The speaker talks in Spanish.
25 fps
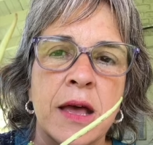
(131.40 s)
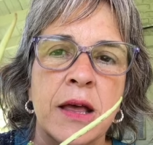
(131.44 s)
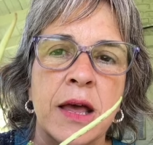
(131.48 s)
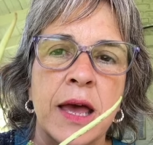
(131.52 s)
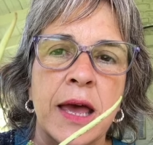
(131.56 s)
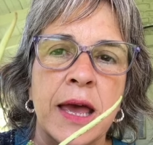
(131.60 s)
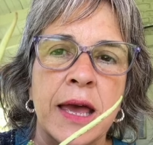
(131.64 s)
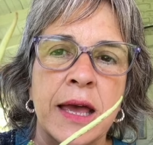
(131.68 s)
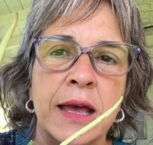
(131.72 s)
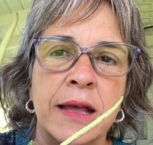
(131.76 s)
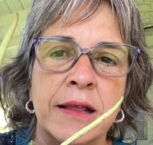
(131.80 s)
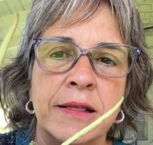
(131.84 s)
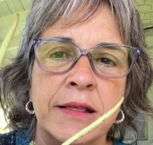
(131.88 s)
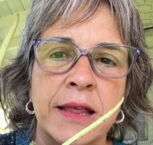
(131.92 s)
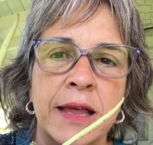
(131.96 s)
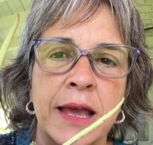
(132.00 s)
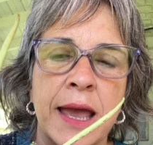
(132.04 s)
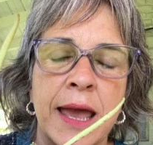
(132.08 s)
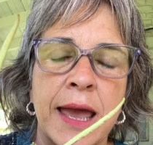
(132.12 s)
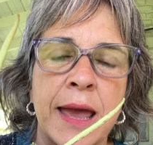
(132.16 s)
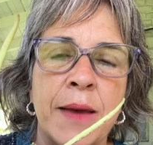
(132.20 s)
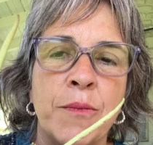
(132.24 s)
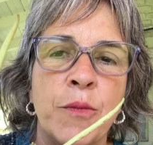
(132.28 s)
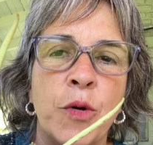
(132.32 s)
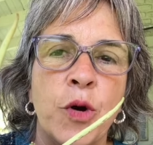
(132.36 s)
este,
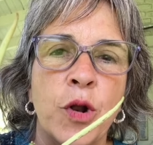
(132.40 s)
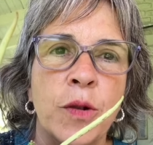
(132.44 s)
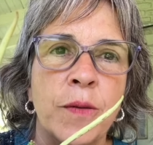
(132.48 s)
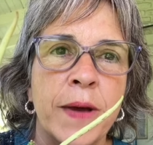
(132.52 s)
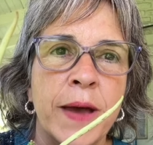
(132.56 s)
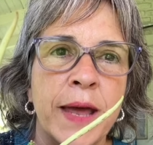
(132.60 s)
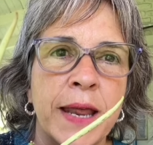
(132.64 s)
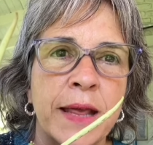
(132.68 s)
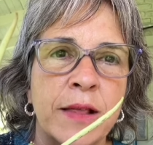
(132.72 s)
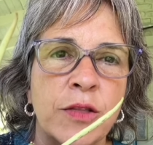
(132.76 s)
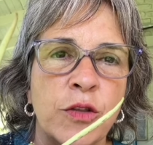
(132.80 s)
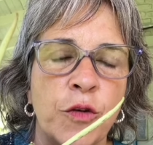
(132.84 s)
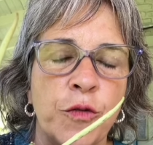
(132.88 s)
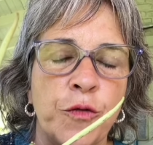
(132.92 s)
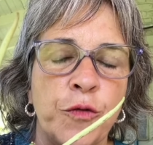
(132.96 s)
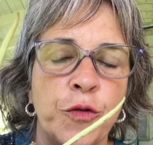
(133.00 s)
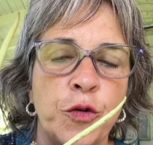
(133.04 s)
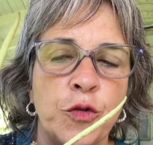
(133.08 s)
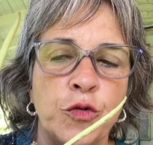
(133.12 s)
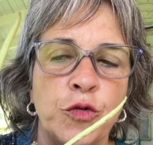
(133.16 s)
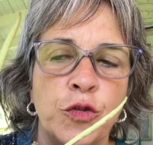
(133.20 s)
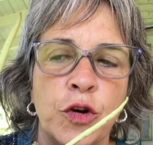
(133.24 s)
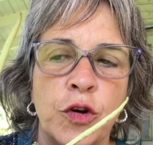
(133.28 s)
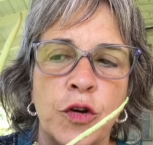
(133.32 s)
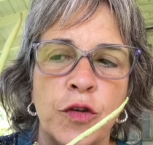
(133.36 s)
envolver estos
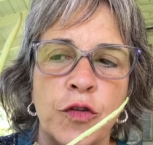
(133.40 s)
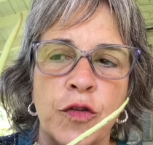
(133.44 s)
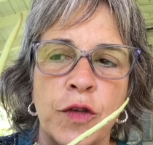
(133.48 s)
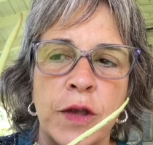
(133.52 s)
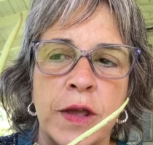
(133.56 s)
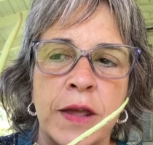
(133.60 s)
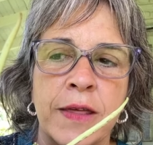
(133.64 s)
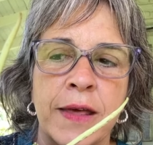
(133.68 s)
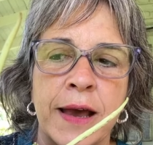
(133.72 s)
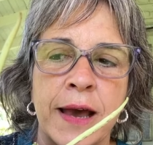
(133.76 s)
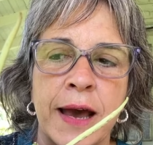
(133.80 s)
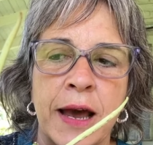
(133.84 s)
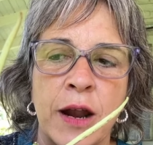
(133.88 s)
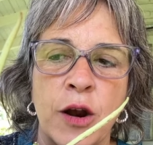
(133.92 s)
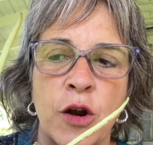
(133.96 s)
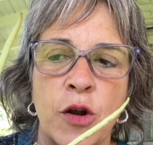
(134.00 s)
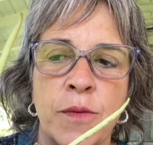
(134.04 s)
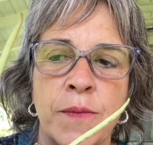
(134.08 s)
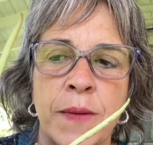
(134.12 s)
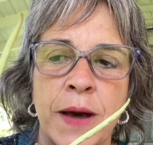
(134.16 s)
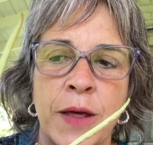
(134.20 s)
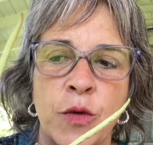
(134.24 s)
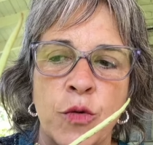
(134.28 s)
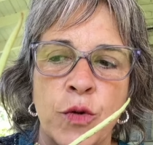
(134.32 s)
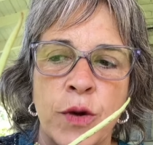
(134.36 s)
frutos y dejarlos
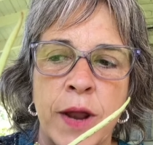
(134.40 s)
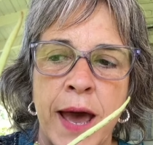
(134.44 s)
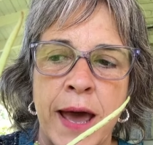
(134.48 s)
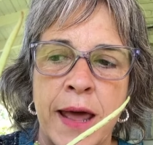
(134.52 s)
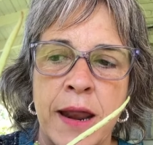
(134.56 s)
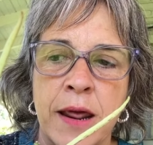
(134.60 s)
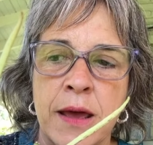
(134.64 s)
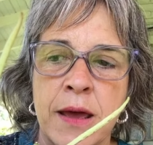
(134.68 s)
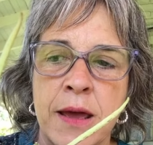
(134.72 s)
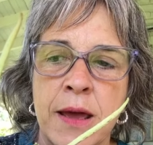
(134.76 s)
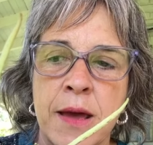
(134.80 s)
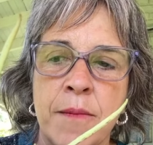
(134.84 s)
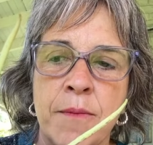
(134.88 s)
madurar